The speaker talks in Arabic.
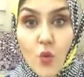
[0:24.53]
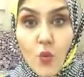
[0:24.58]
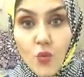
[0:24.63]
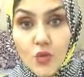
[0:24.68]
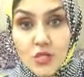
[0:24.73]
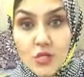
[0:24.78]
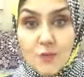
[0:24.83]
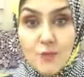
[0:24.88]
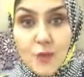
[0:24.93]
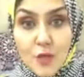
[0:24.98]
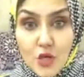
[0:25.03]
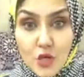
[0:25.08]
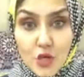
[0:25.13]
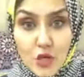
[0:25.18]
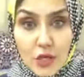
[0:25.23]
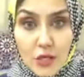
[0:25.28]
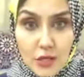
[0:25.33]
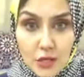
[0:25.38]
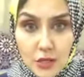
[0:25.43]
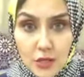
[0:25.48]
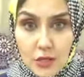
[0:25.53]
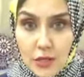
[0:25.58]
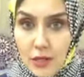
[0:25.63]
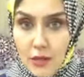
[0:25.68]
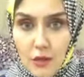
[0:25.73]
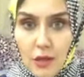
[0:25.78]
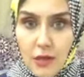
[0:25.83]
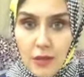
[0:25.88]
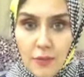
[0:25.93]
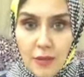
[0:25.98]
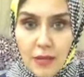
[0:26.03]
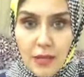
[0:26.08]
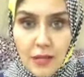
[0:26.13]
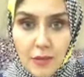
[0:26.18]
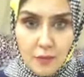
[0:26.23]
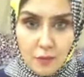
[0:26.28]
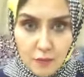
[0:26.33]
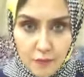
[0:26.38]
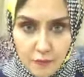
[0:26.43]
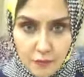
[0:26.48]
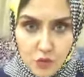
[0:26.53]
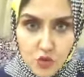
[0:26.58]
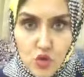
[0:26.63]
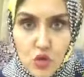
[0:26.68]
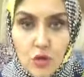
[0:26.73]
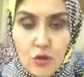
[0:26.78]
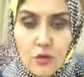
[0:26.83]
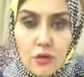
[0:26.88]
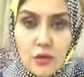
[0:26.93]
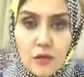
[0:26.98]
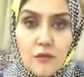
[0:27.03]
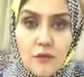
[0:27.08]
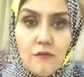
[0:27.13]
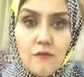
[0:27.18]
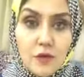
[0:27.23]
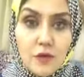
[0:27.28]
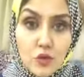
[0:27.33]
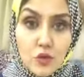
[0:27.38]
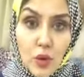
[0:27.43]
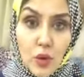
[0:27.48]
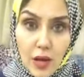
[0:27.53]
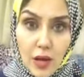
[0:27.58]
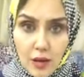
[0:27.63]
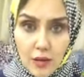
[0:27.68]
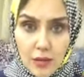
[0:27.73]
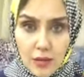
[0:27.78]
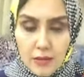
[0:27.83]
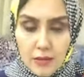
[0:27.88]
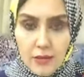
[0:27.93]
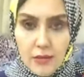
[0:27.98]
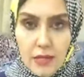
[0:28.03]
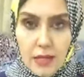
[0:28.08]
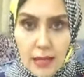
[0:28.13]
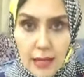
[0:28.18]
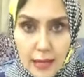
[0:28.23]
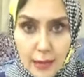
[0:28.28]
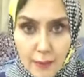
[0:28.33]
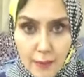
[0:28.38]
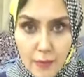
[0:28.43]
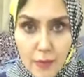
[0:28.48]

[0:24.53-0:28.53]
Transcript: وسبيشالي يعني انا بتكلم يعني فيديو يعني عام